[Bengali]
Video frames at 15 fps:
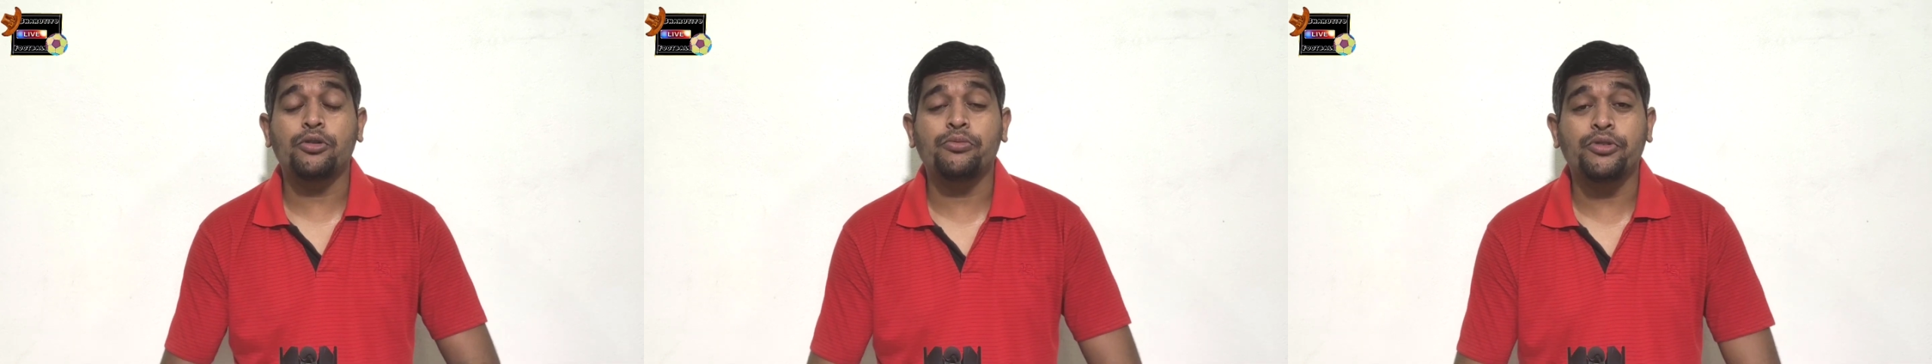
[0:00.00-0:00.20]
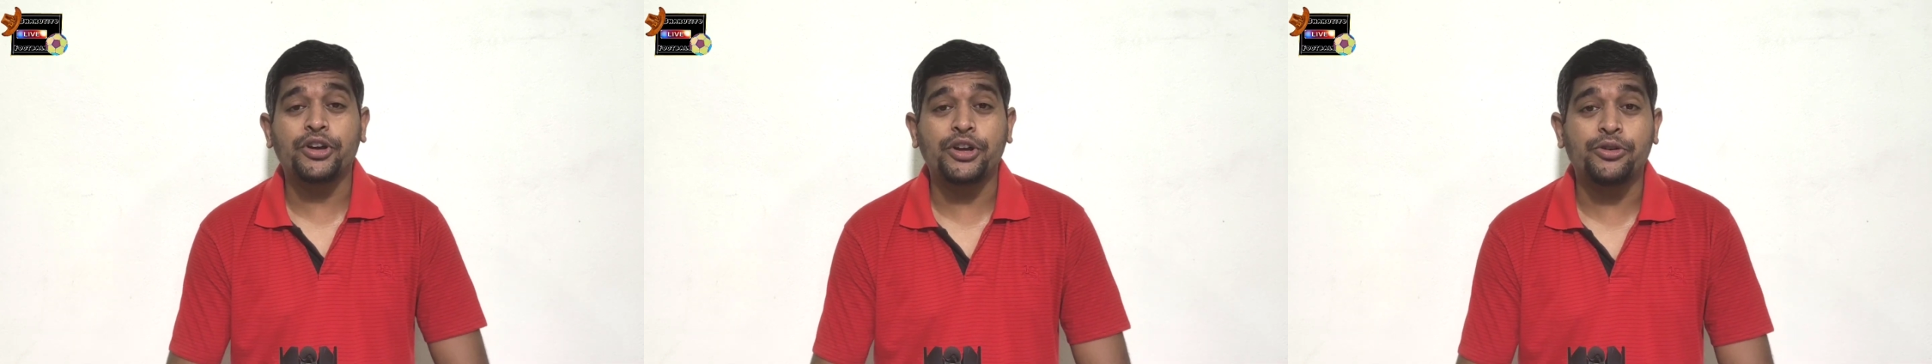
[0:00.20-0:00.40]

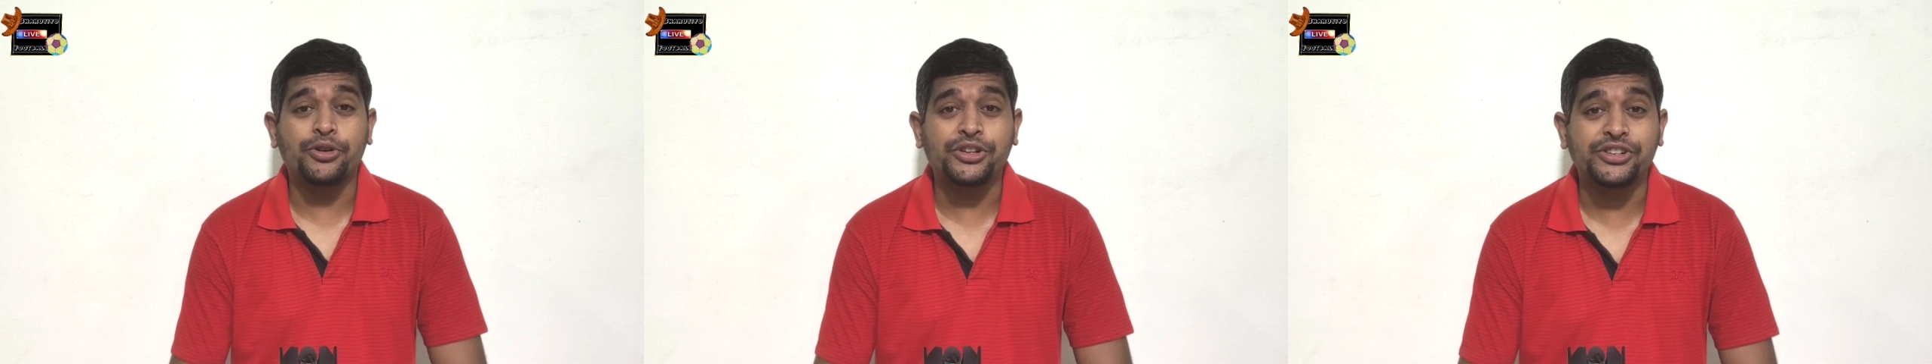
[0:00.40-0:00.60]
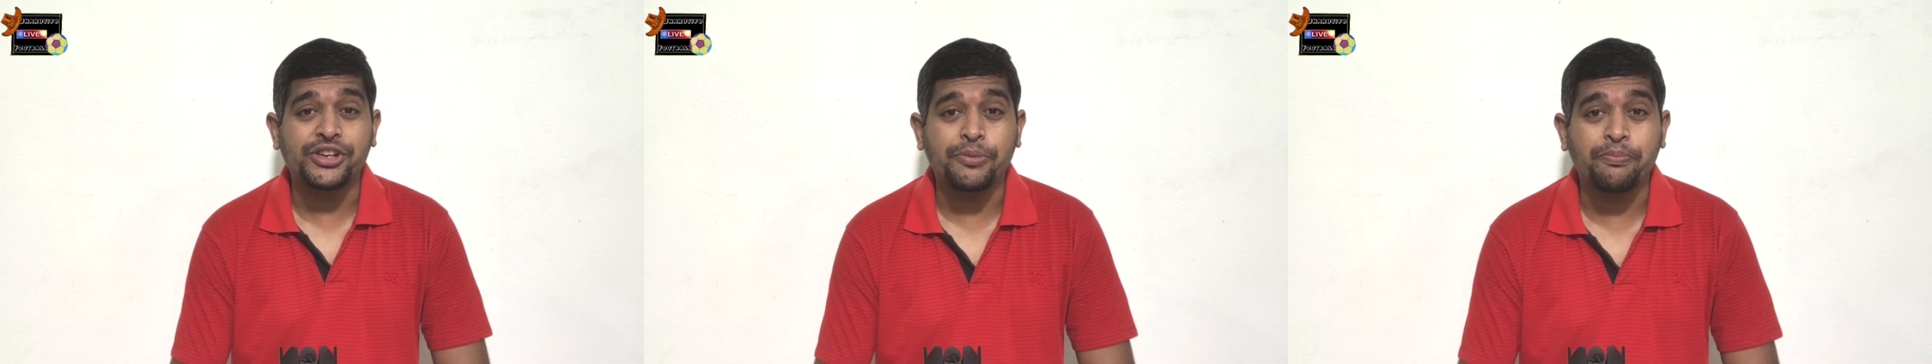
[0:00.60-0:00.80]
মুখোমুখি
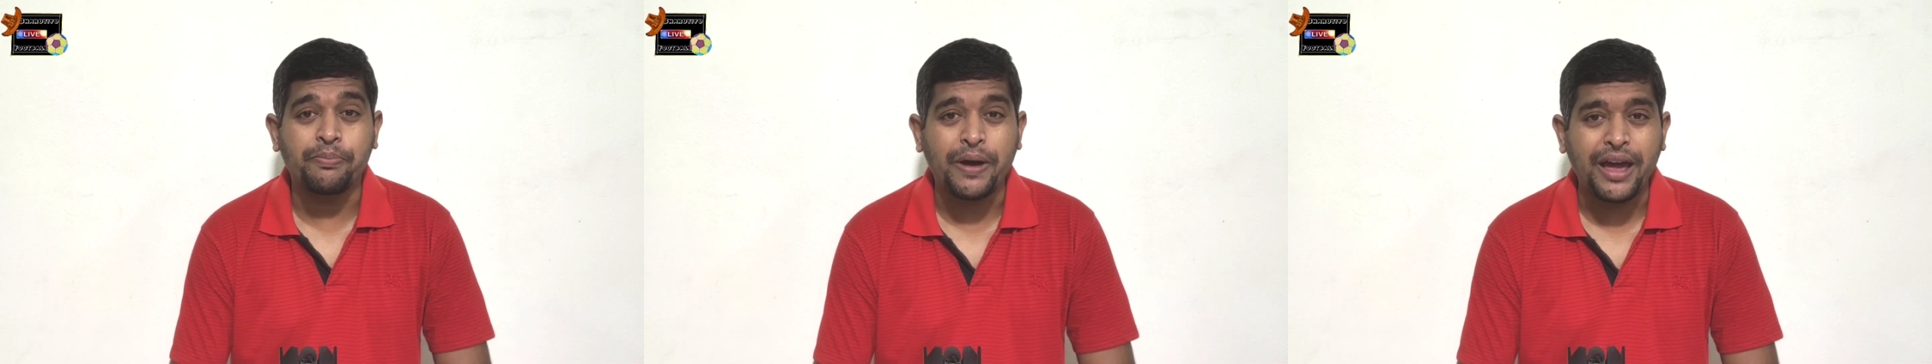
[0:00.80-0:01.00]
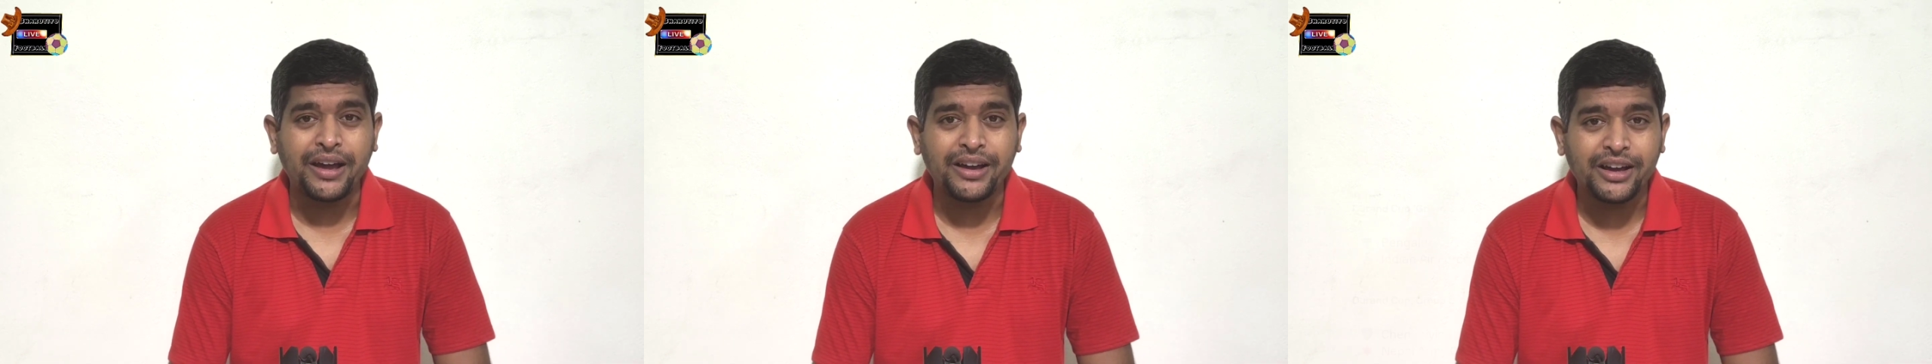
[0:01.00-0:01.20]
হচ্ছে হচ্ছে
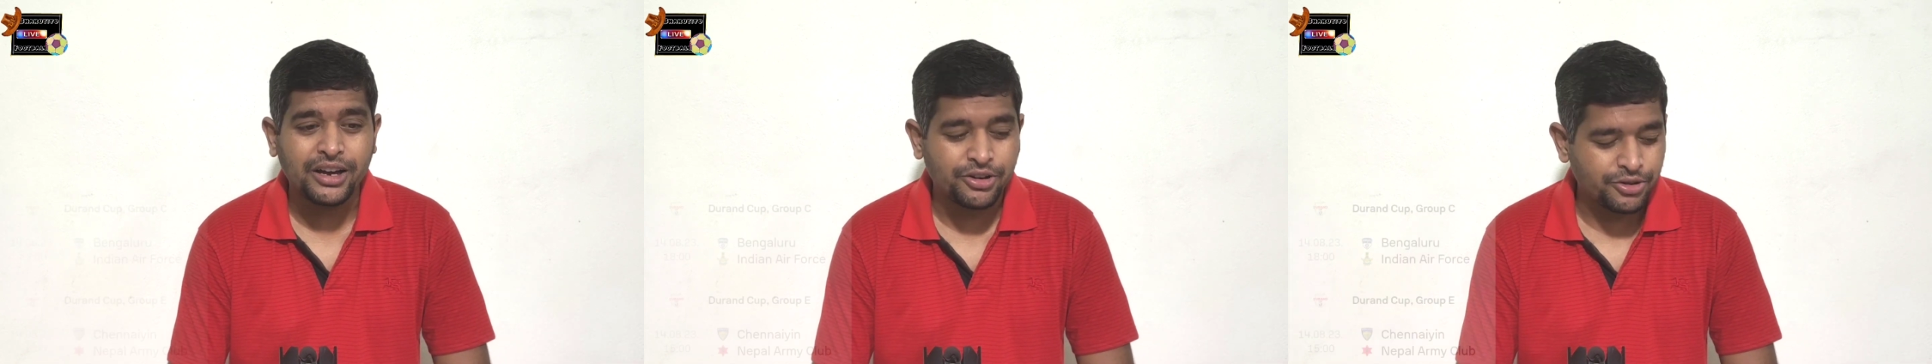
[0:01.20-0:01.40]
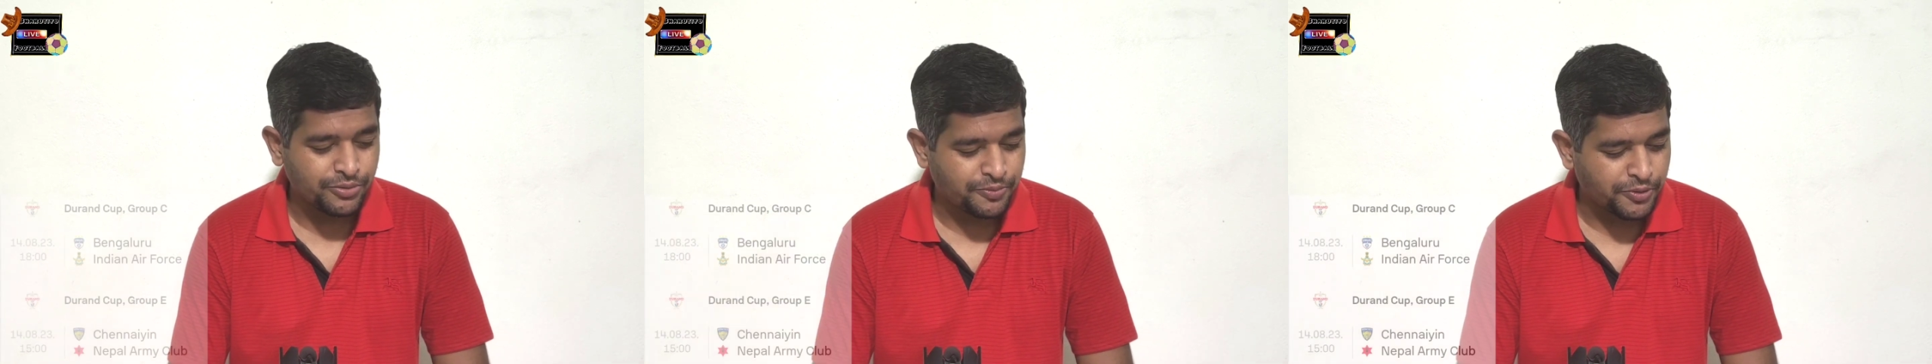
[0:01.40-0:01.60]

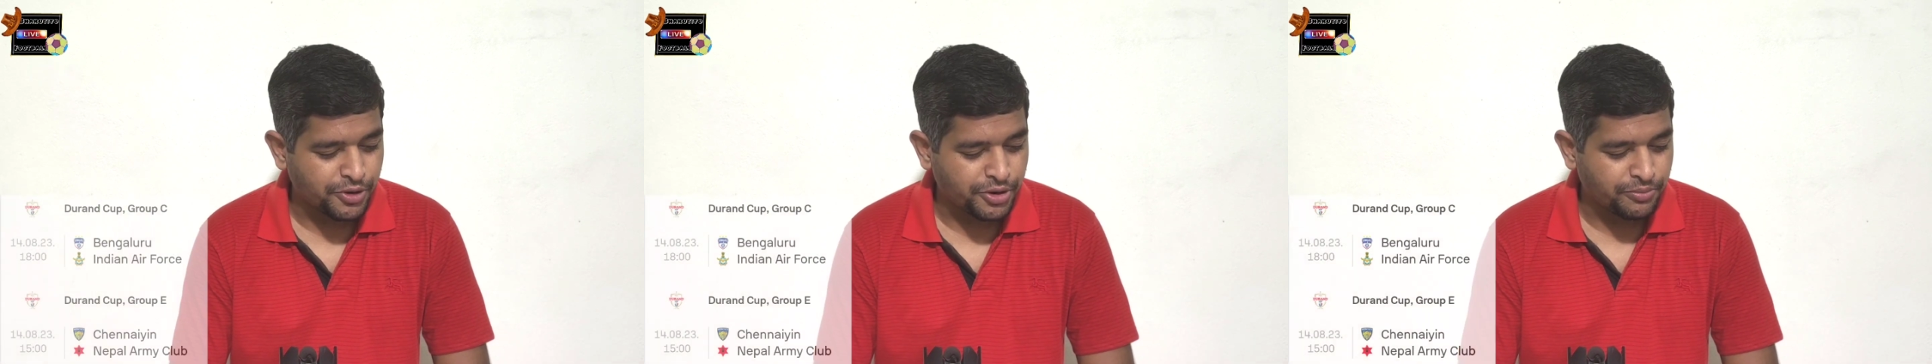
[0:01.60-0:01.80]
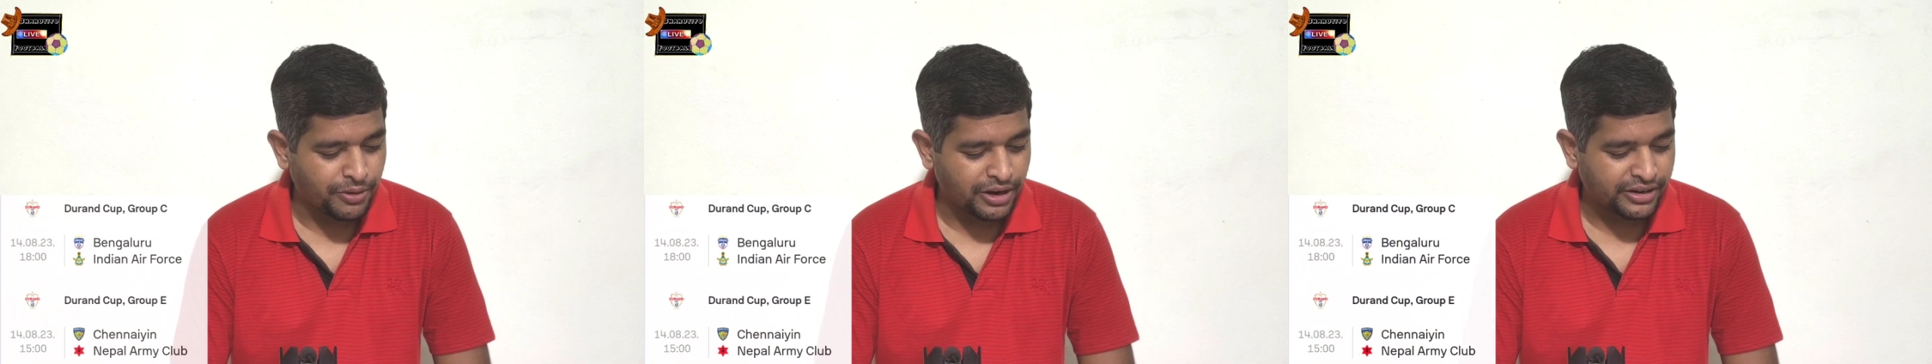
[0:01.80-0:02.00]
বেঙ্গালুরু
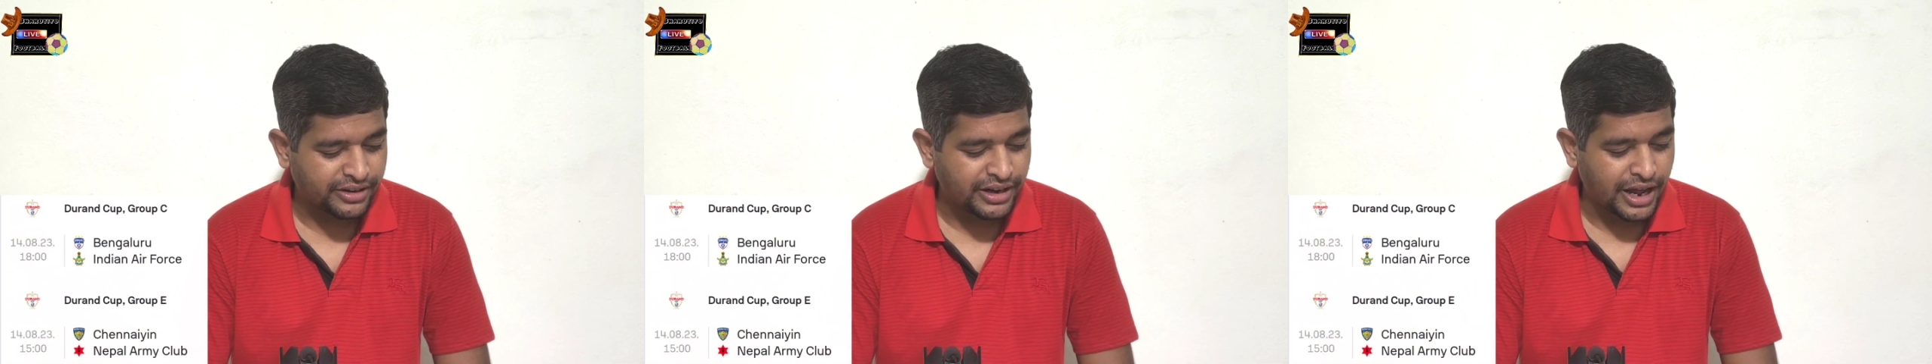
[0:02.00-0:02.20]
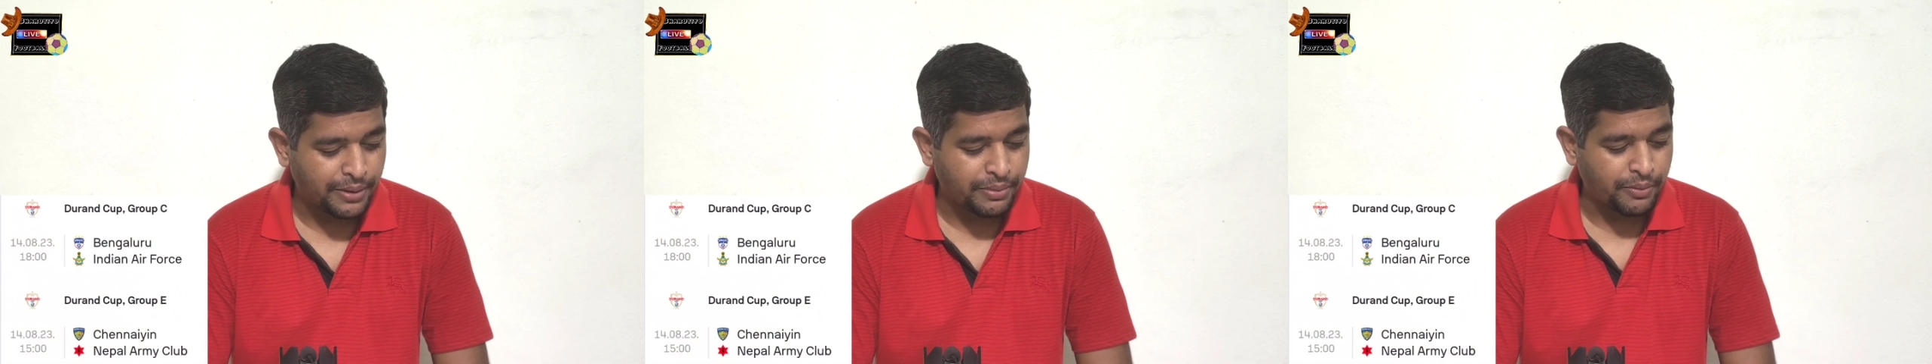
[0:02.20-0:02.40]
ফুটবল
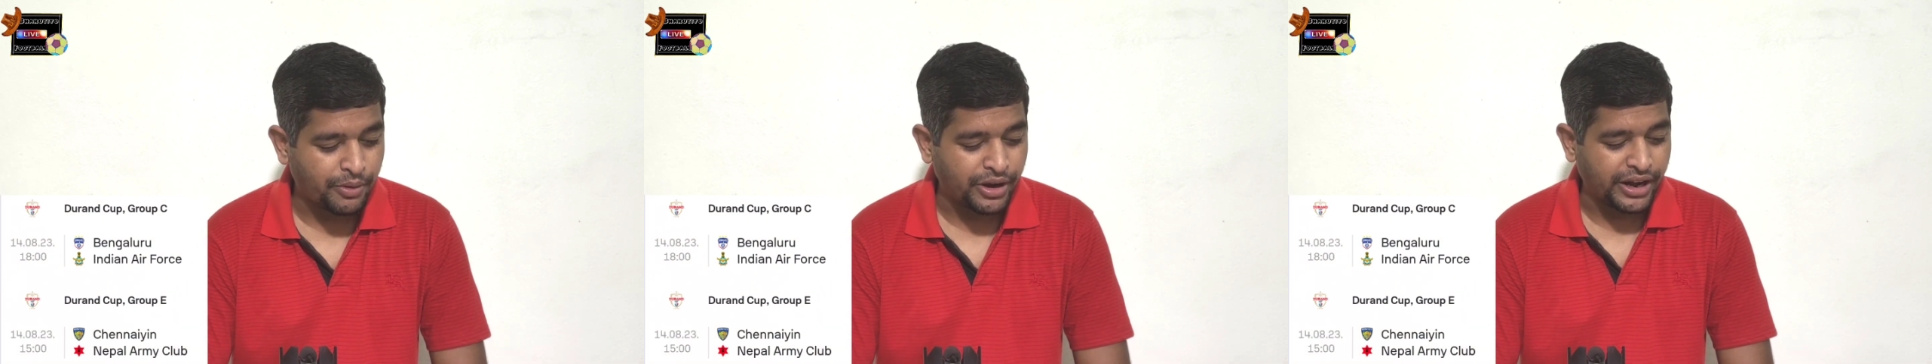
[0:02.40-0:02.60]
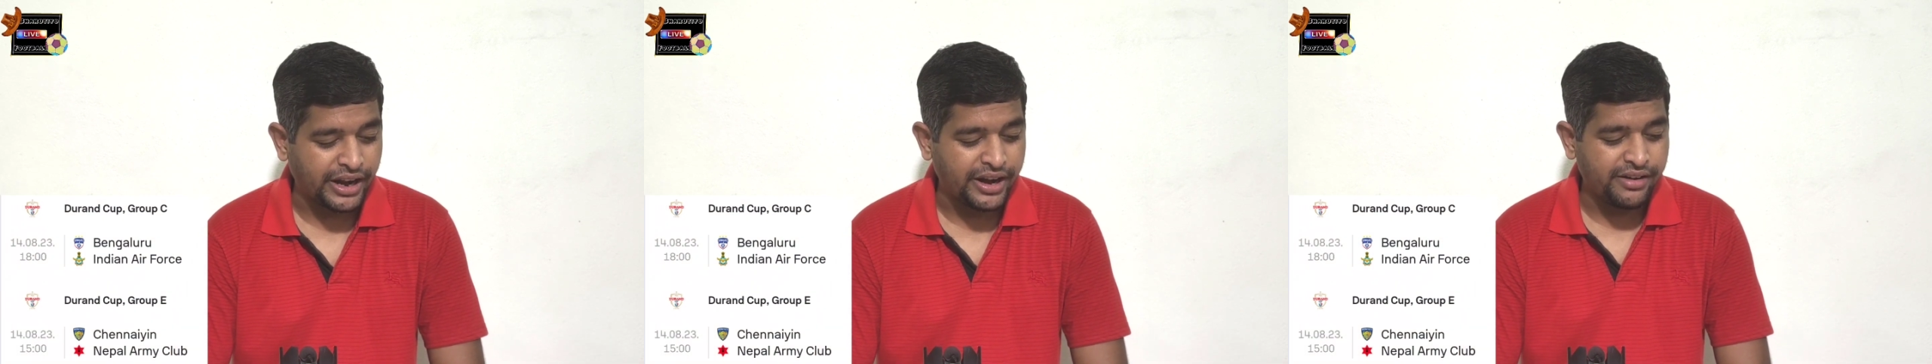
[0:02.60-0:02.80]
ক্লাব এবং